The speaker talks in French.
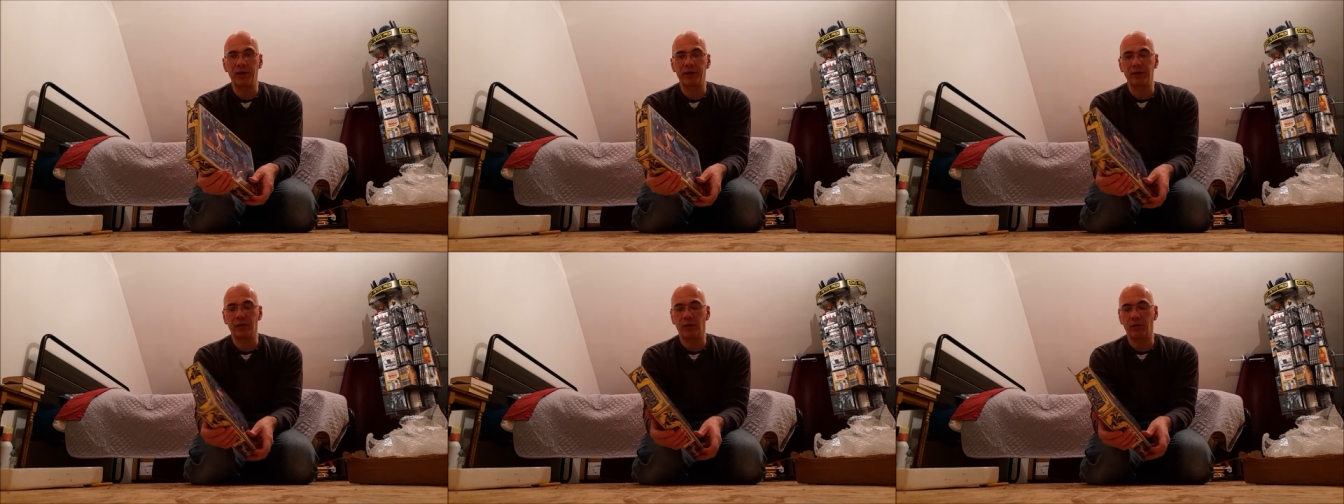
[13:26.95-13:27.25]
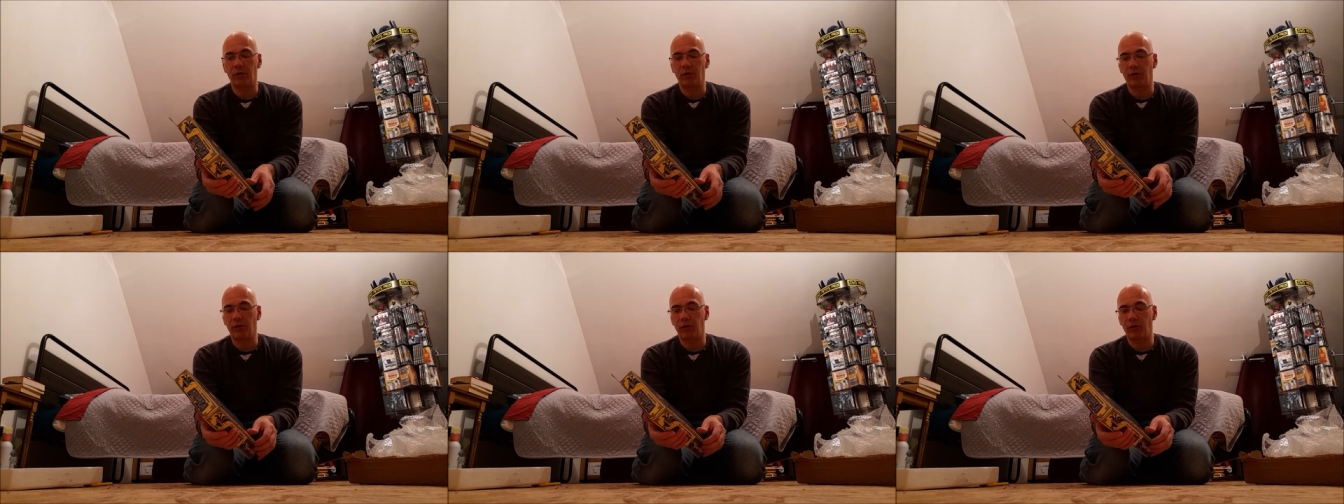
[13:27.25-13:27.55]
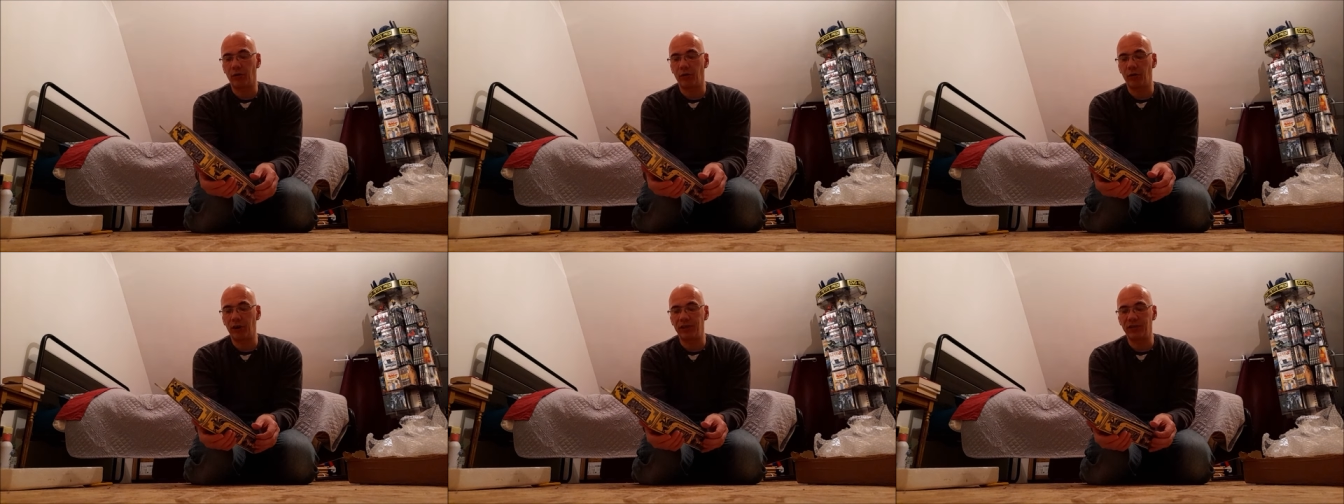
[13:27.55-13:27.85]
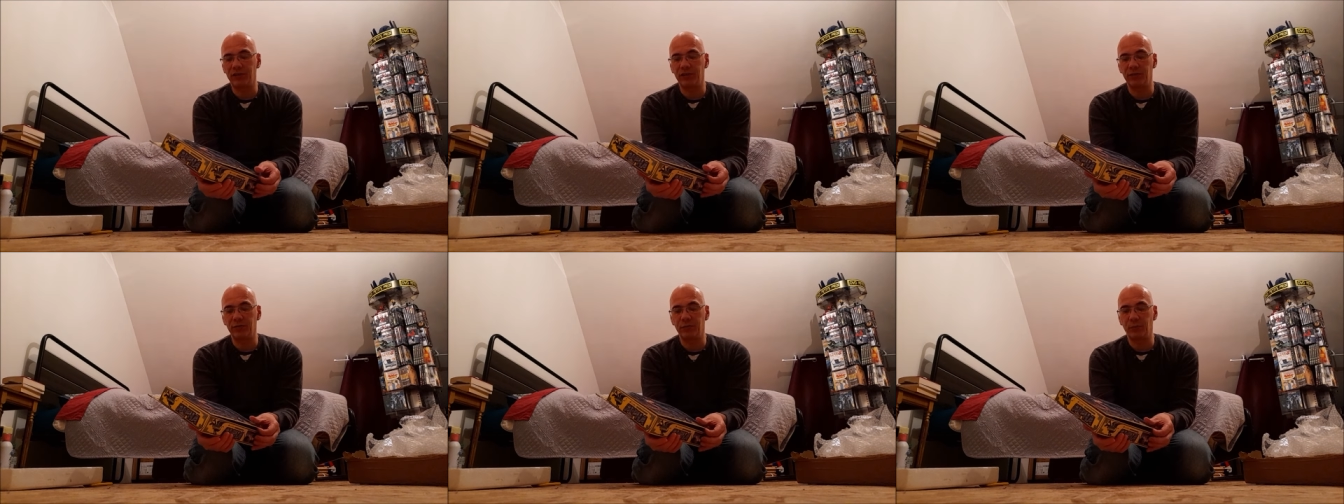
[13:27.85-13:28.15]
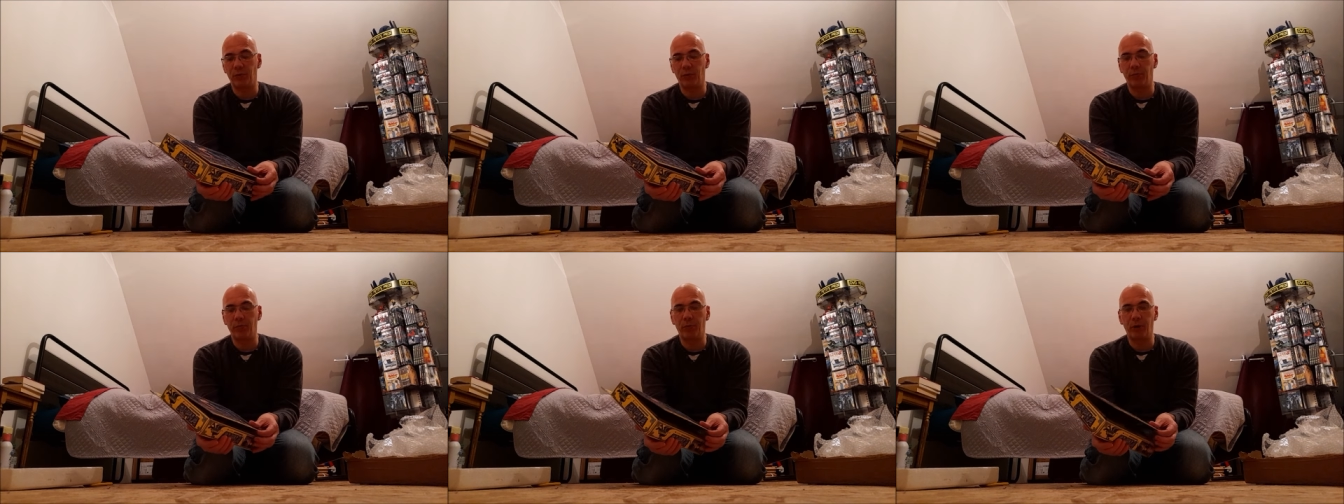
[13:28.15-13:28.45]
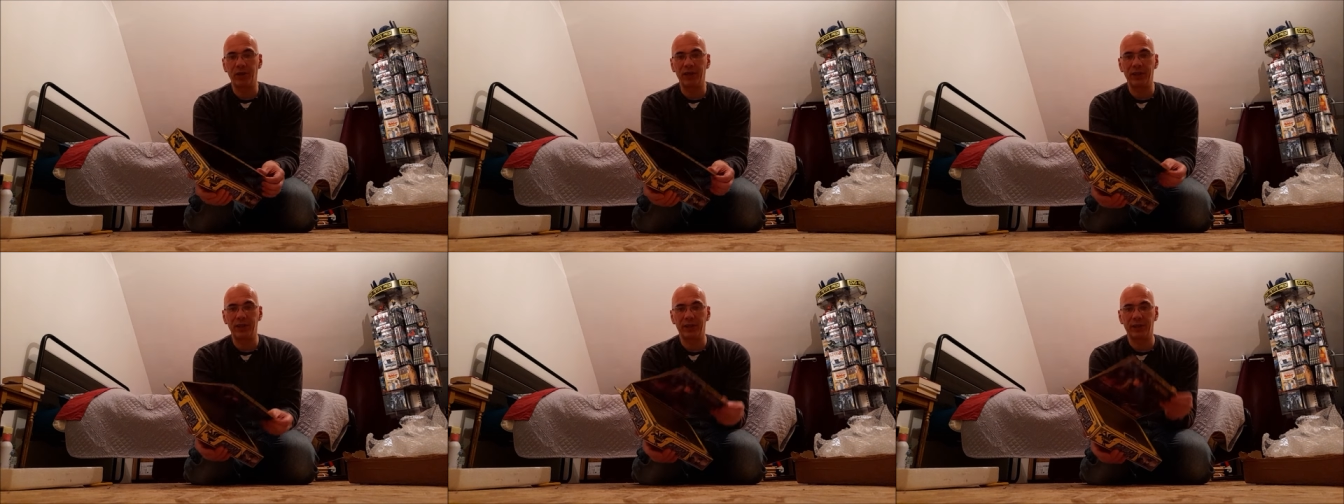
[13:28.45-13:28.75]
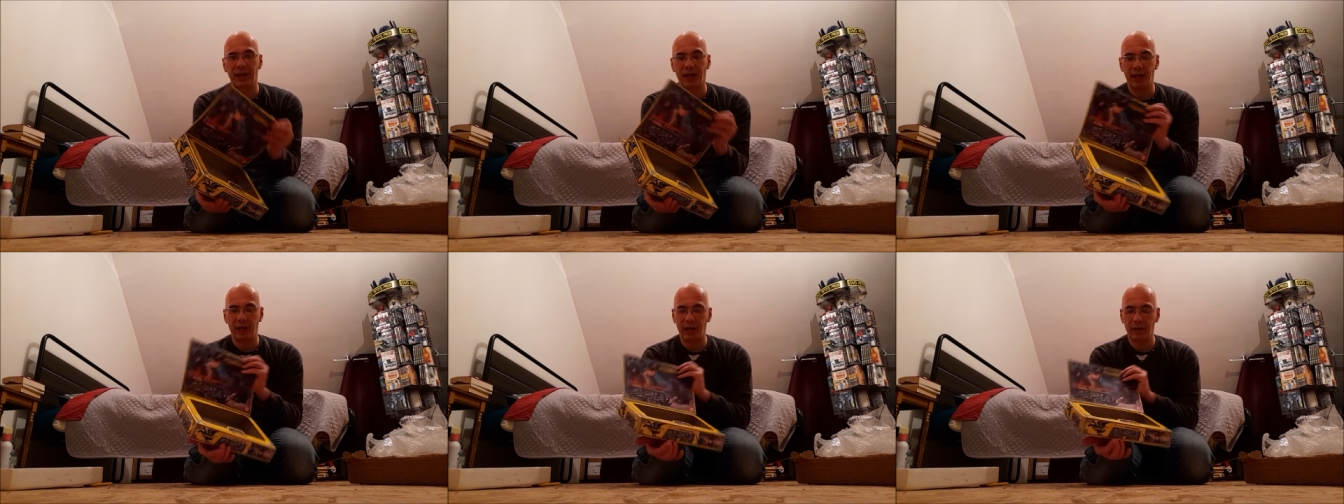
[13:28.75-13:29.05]
est en relativement bon
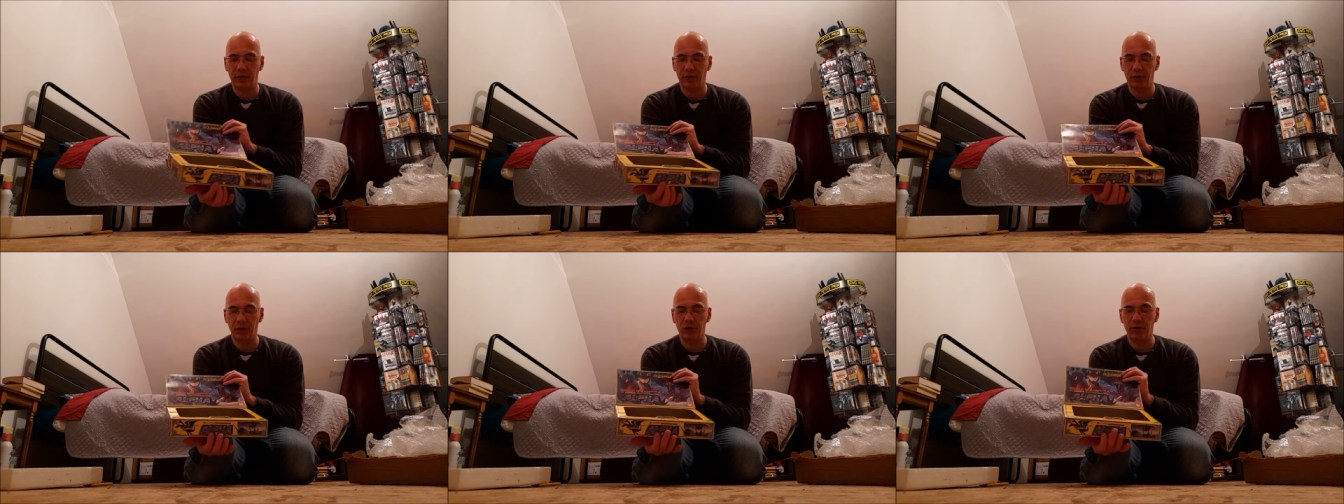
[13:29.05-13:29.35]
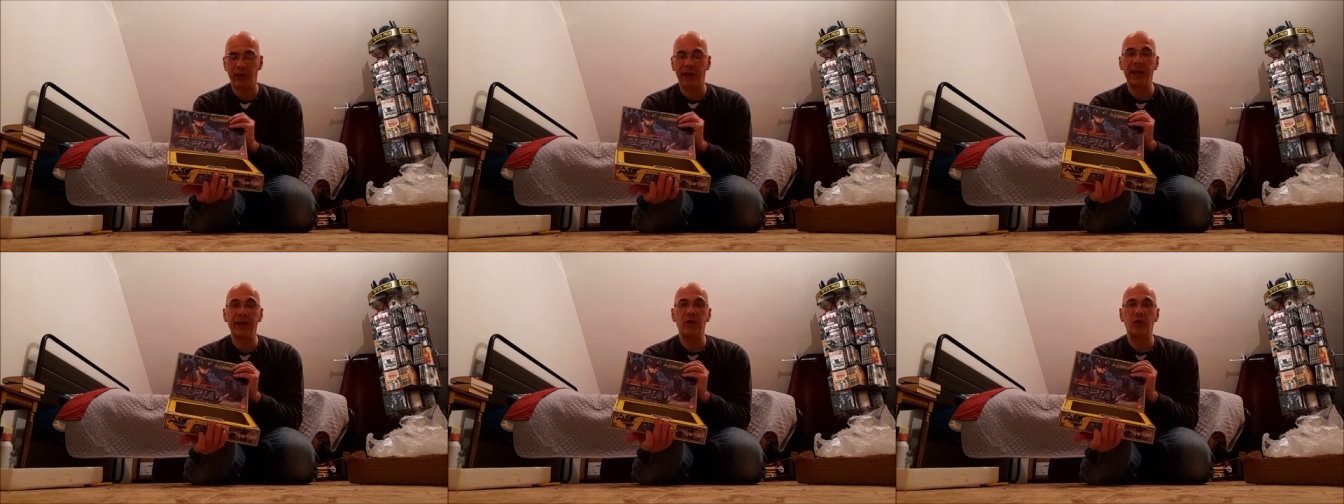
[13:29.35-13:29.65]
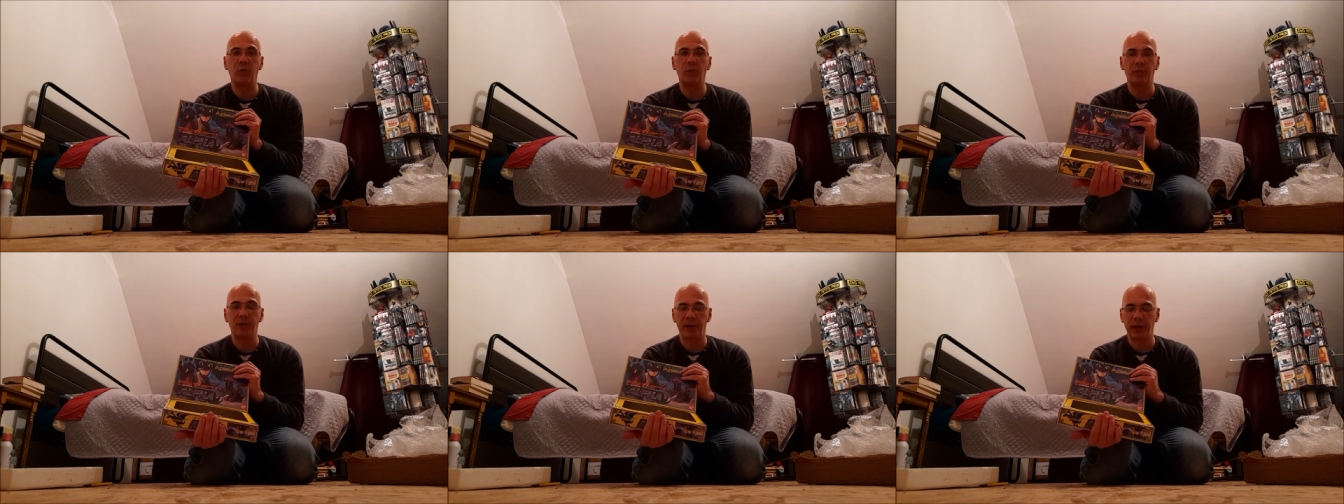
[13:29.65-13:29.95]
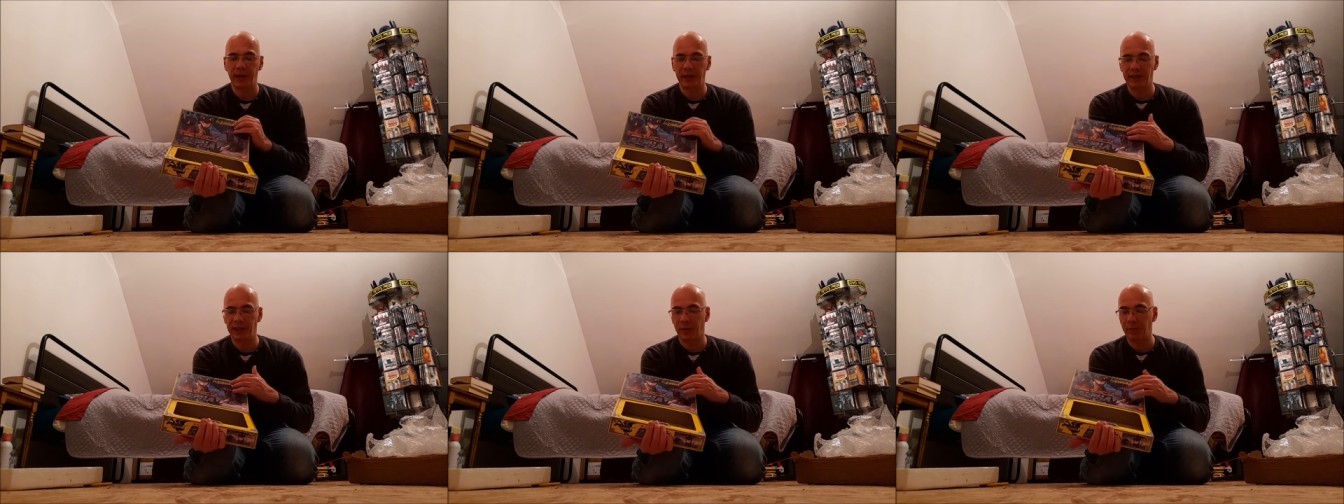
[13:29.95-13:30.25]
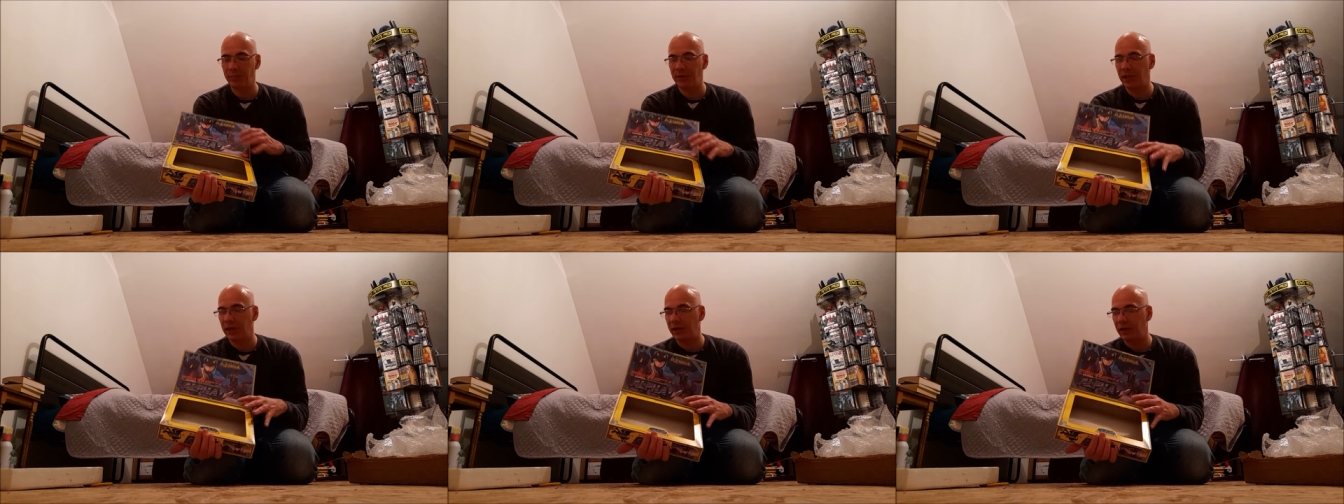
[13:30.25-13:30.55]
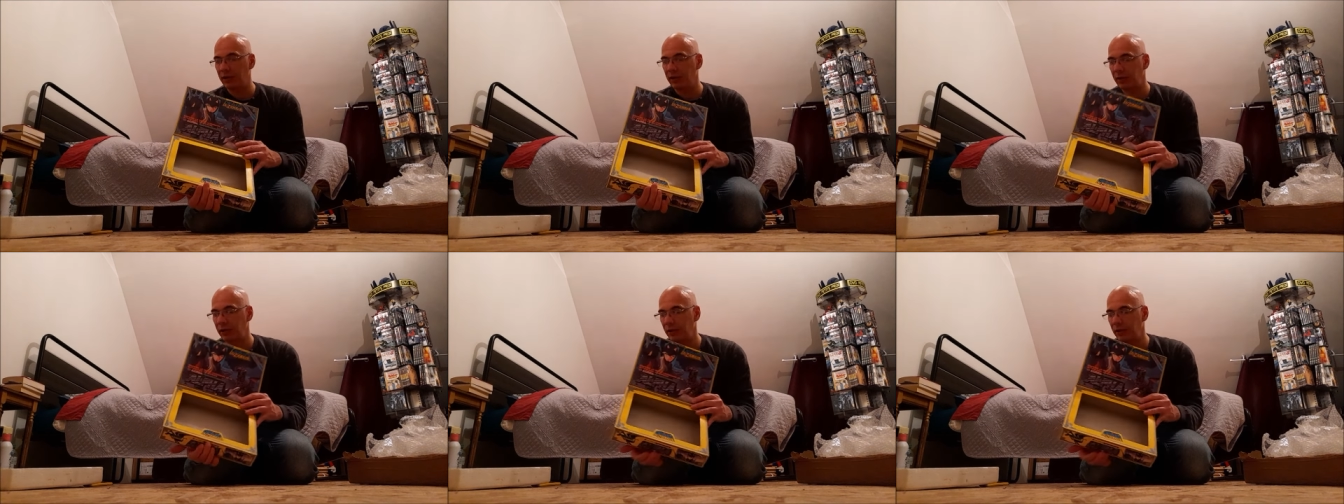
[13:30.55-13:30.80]
état, que le chevalier est complet, qu'il y a bien